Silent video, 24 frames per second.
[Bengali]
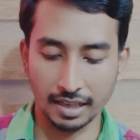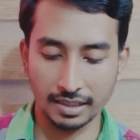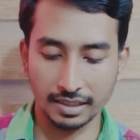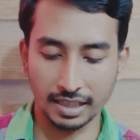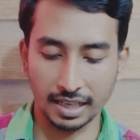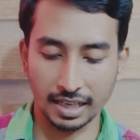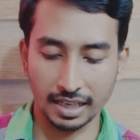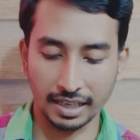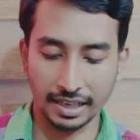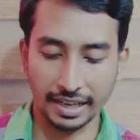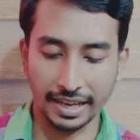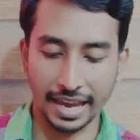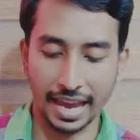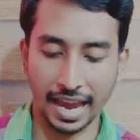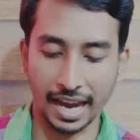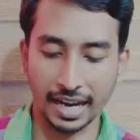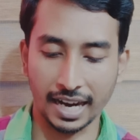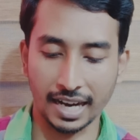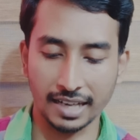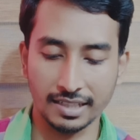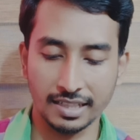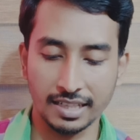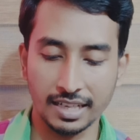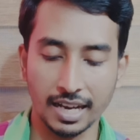হাজার
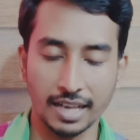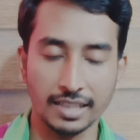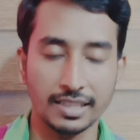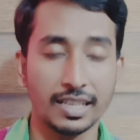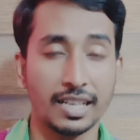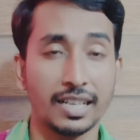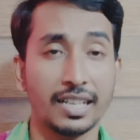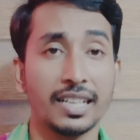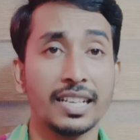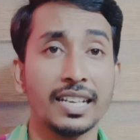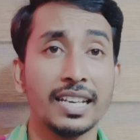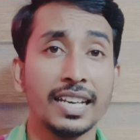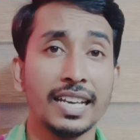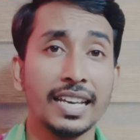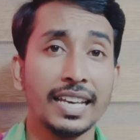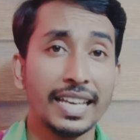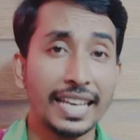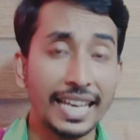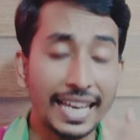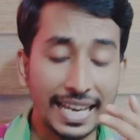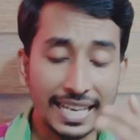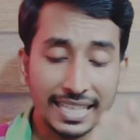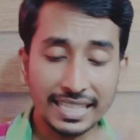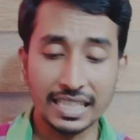একাশি হাজার
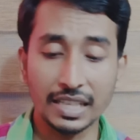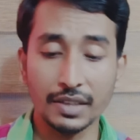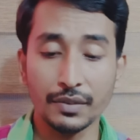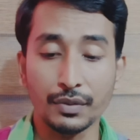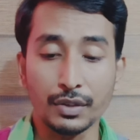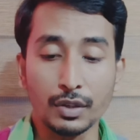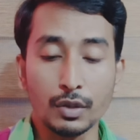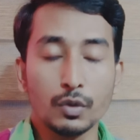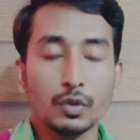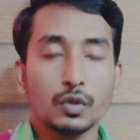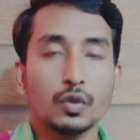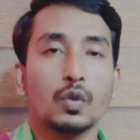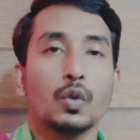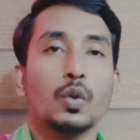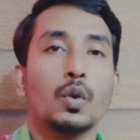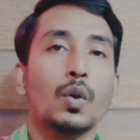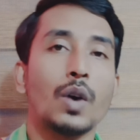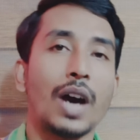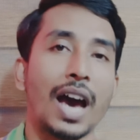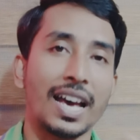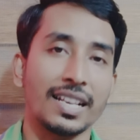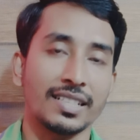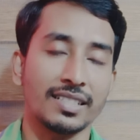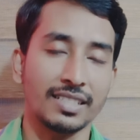এই যে ভিউজগুলো
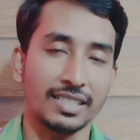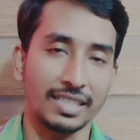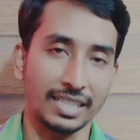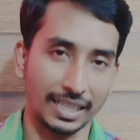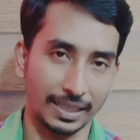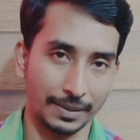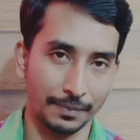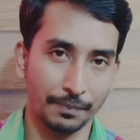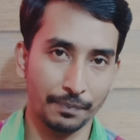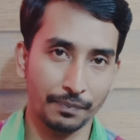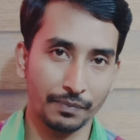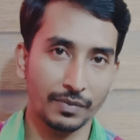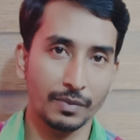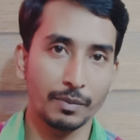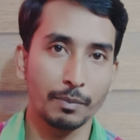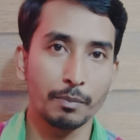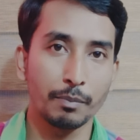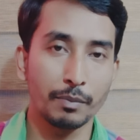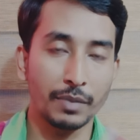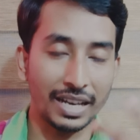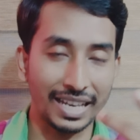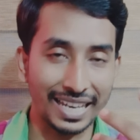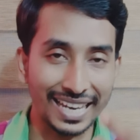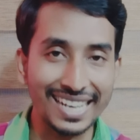আসছে
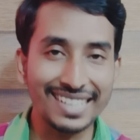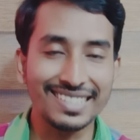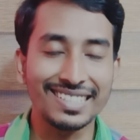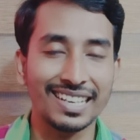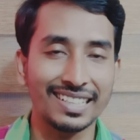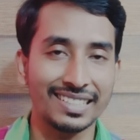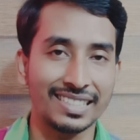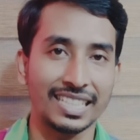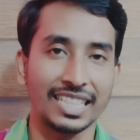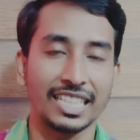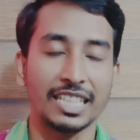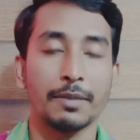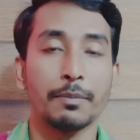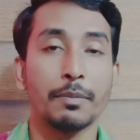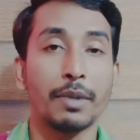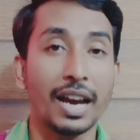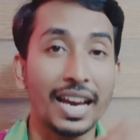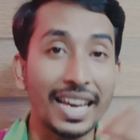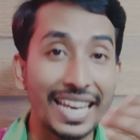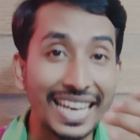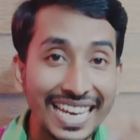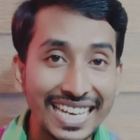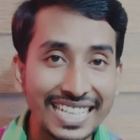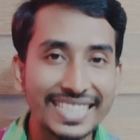বা এসেছে বা
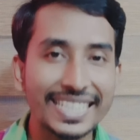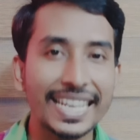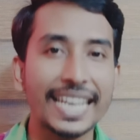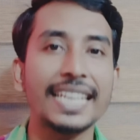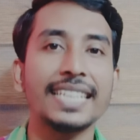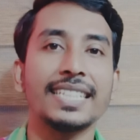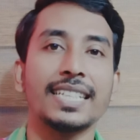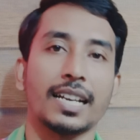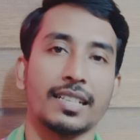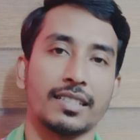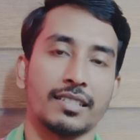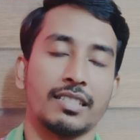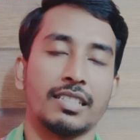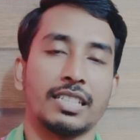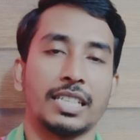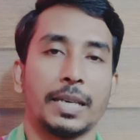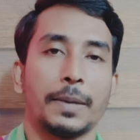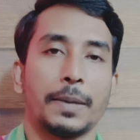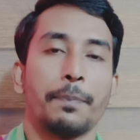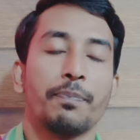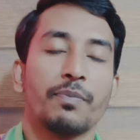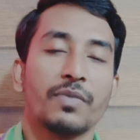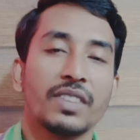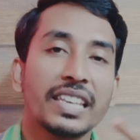এসেই যাচ্ছে
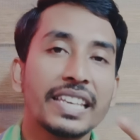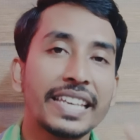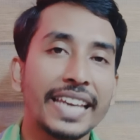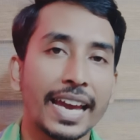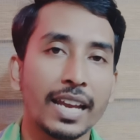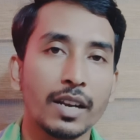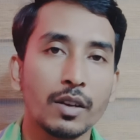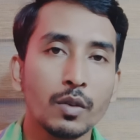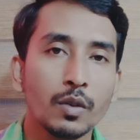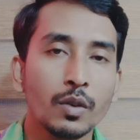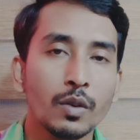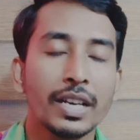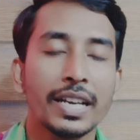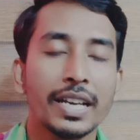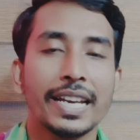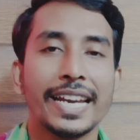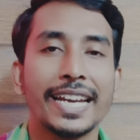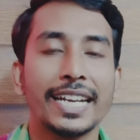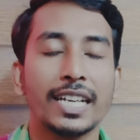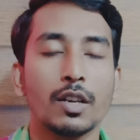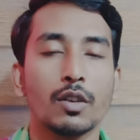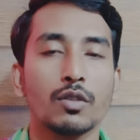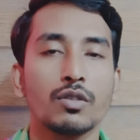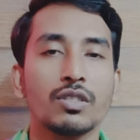কেন
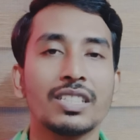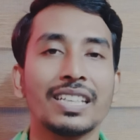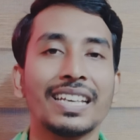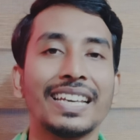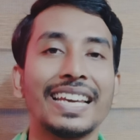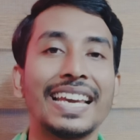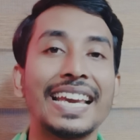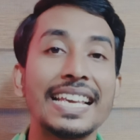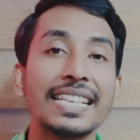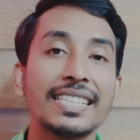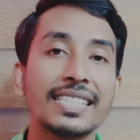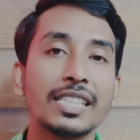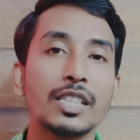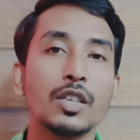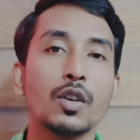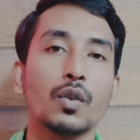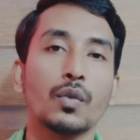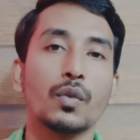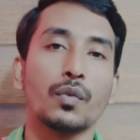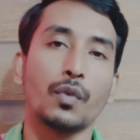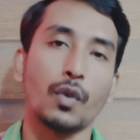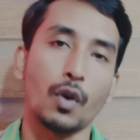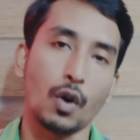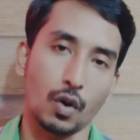এটা হচ্ছে এসিওর
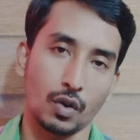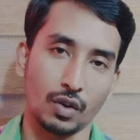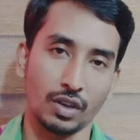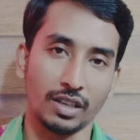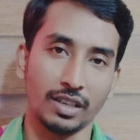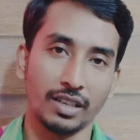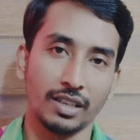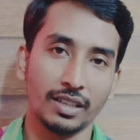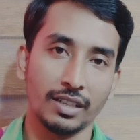ফল